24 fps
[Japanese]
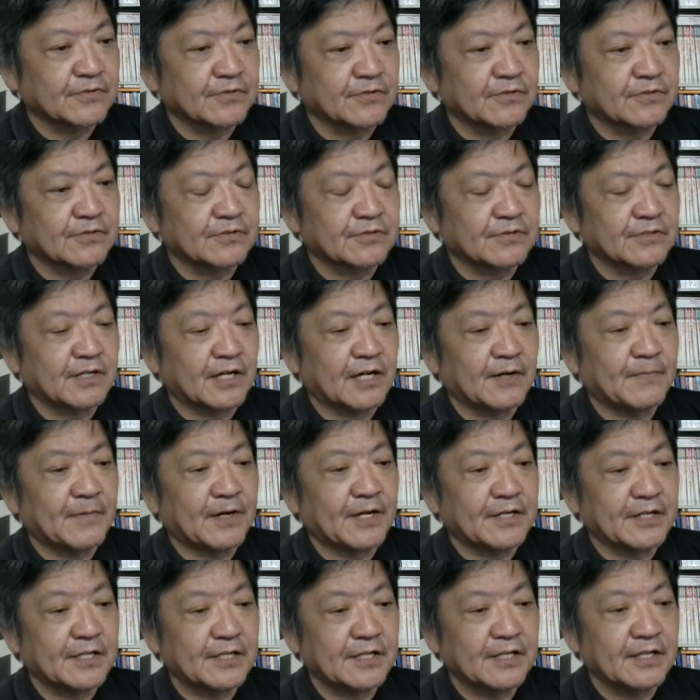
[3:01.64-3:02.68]
重するあ
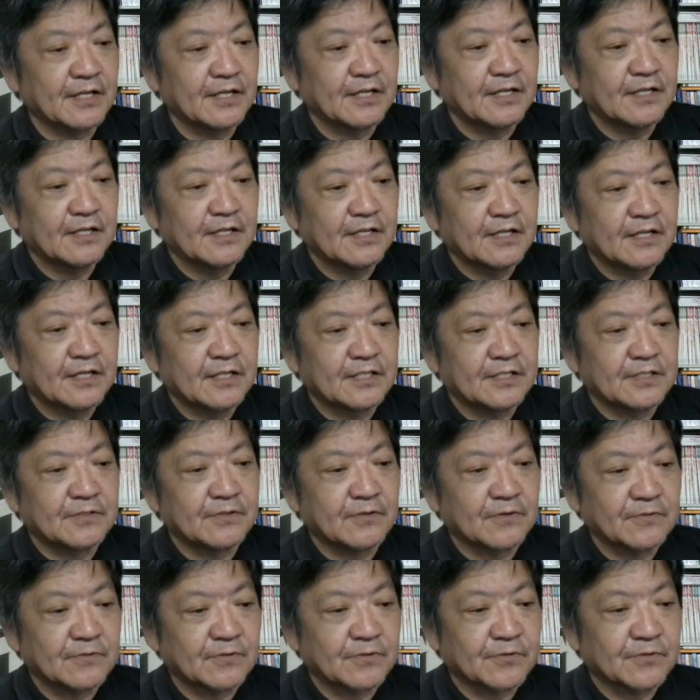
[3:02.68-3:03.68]
まり、指導